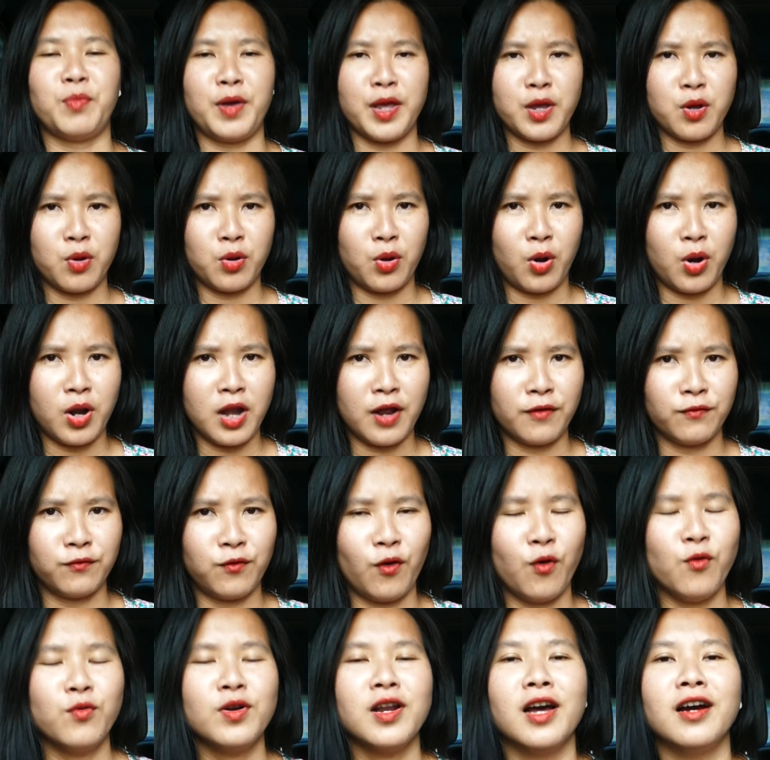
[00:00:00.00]
hay còn gọi là
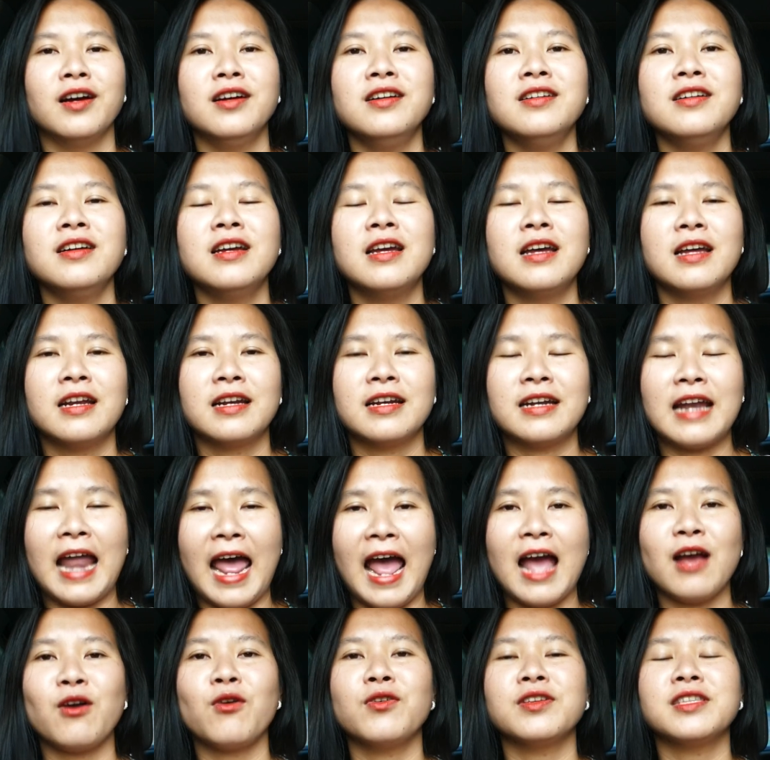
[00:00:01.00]
phụ nữ
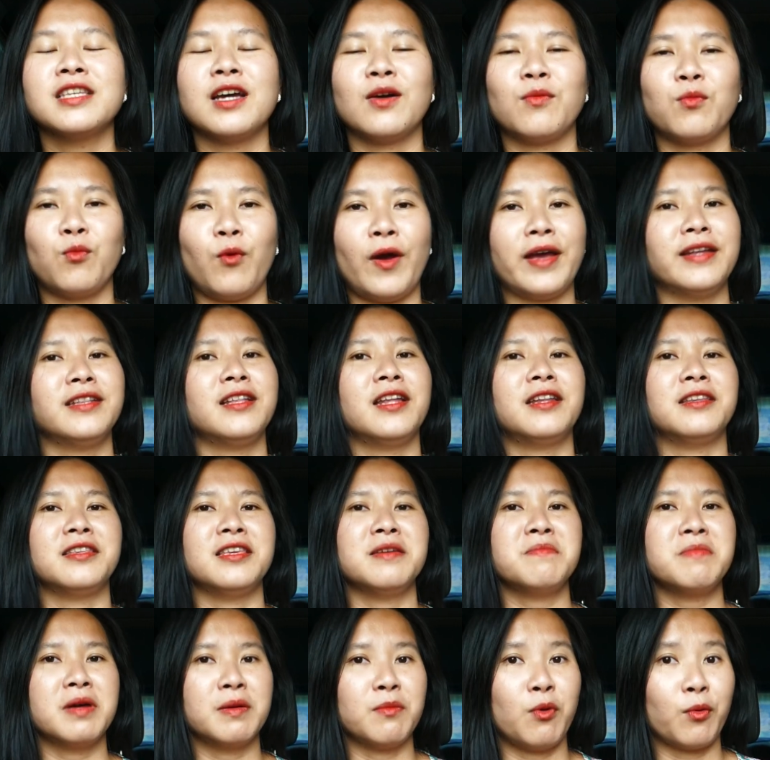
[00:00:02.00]
đã có chồng ngoại tình
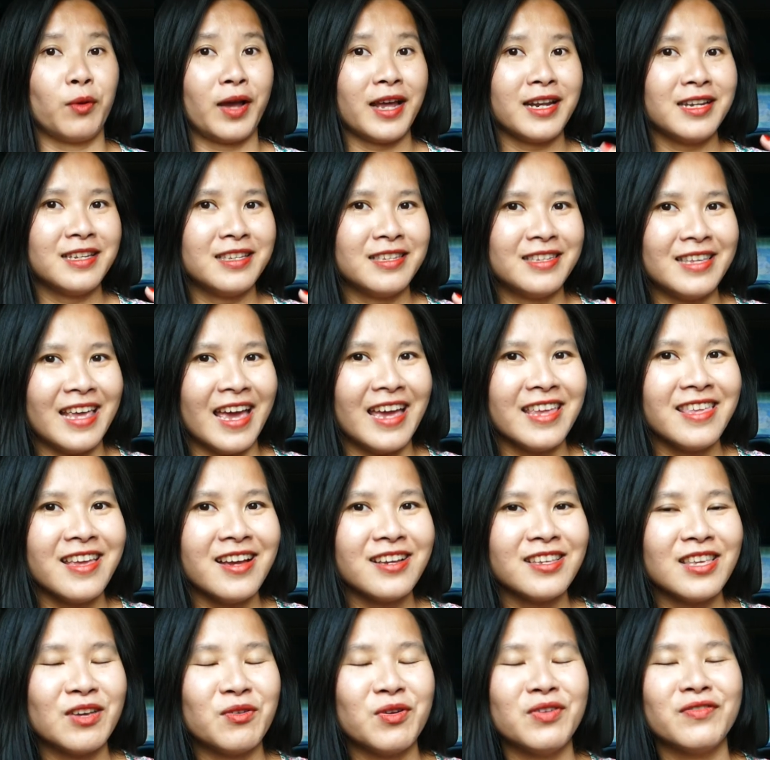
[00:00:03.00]
với mình một cách dễ
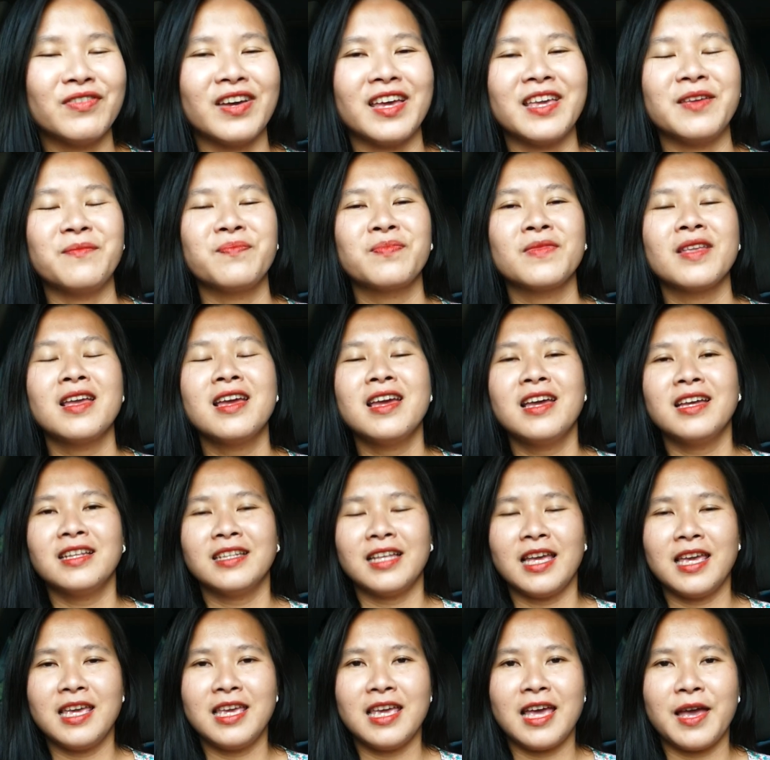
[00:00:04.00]
nhất nha quý vị
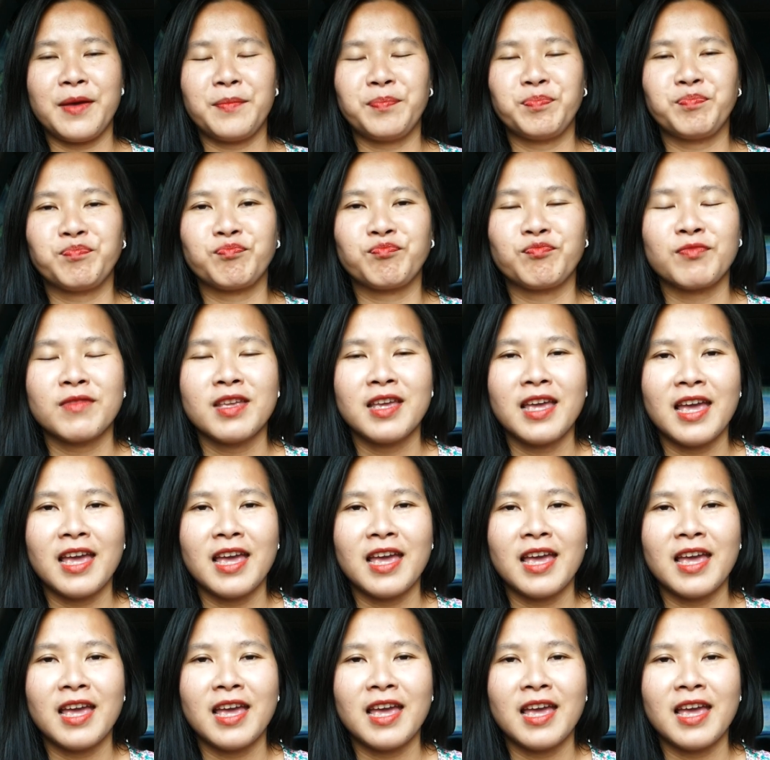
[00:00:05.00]
thì um,